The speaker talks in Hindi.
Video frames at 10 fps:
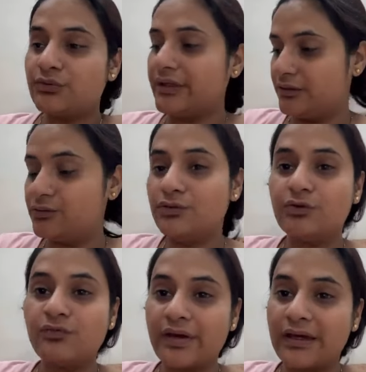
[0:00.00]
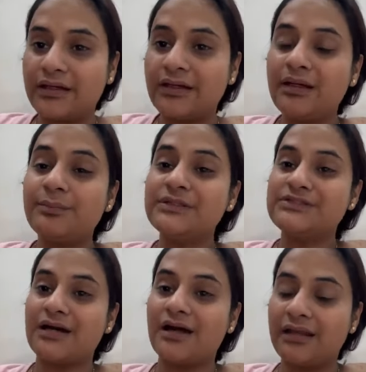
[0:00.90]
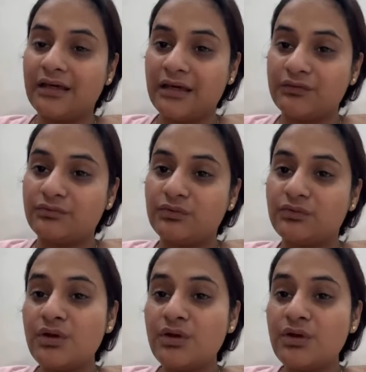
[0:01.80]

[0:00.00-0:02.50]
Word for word: एक दो लोग वो कह रहे हैं ना कि बेचारे हैं वो